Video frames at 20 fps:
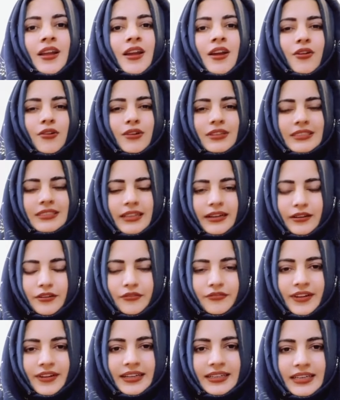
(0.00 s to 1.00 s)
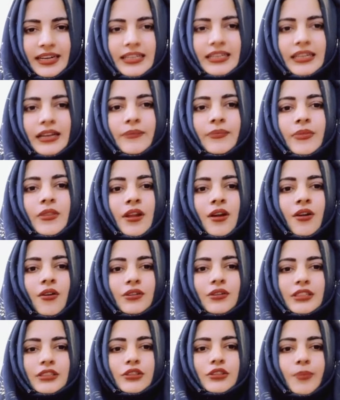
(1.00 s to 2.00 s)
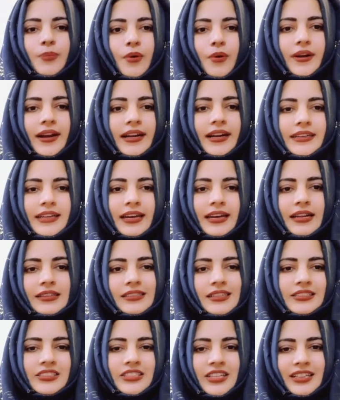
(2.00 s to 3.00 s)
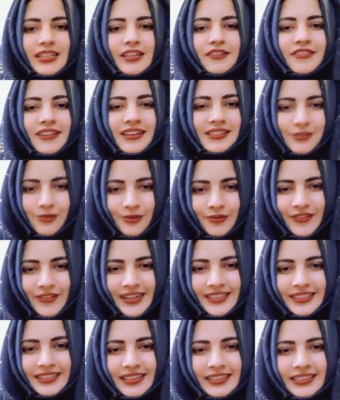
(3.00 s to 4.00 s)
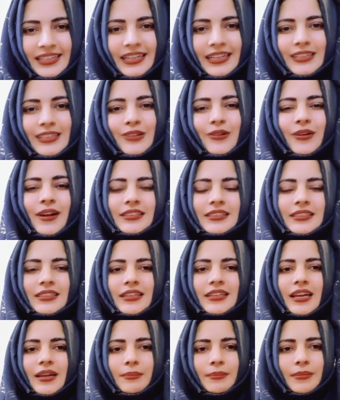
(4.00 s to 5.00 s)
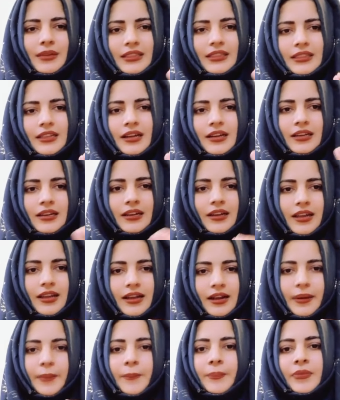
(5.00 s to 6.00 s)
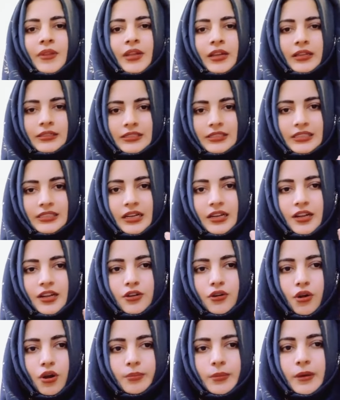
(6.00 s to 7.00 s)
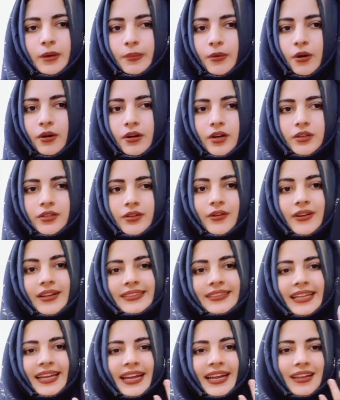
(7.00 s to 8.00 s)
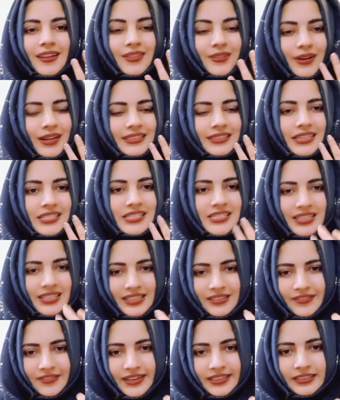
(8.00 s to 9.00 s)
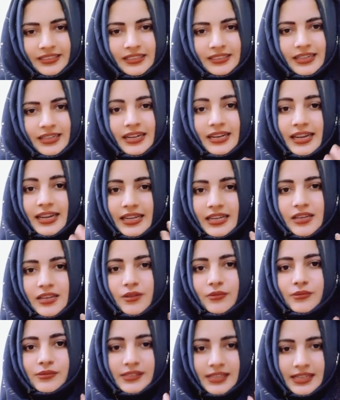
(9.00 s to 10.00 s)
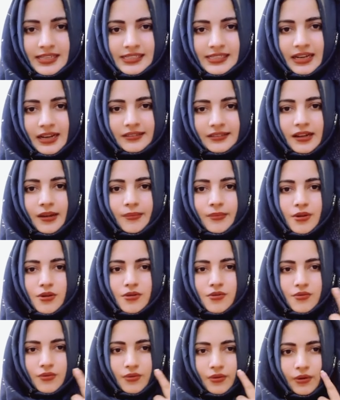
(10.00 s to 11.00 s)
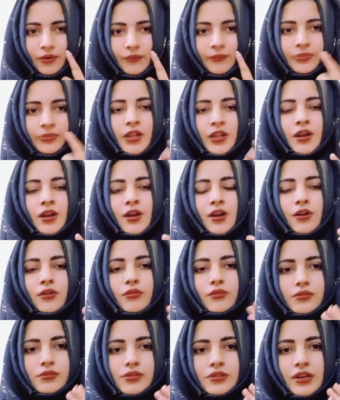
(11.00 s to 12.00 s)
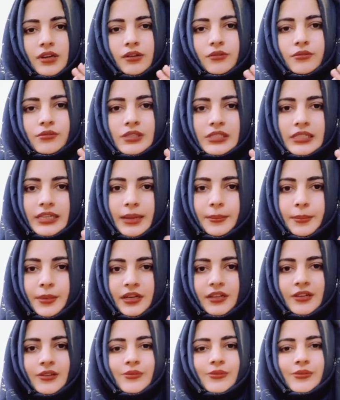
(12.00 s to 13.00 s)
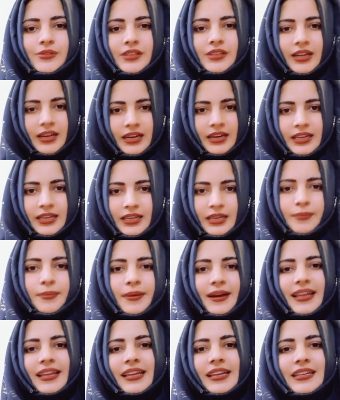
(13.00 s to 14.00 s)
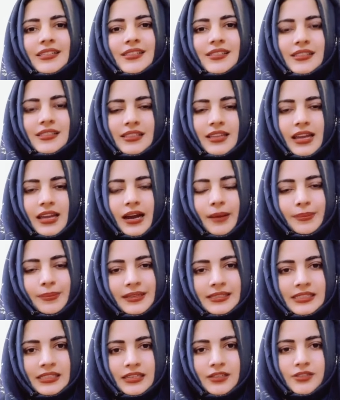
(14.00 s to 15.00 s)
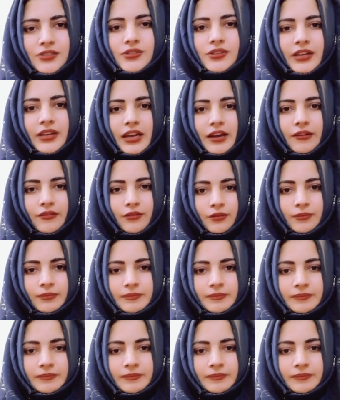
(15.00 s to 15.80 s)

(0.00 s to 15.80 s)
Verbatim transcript: कोई साइड इफ़ेक्ट नहीं है और ये जो प्रोडक्ट है ना ये जल्दी फेस को वाइट कर देगी थोड़ा सा टाइम इतना नहीं लगेगा जितना कि नॉर्मल प्रोडक्ट को लगता है ये थोड़ा सा जल्दी वाइट कर देगी लेकिन उसके साथ आप लोगों को कुछ ना कुछ रेमेडी यूज़ करनी ही पड़ेगी कि आपकी स्किन जो है वो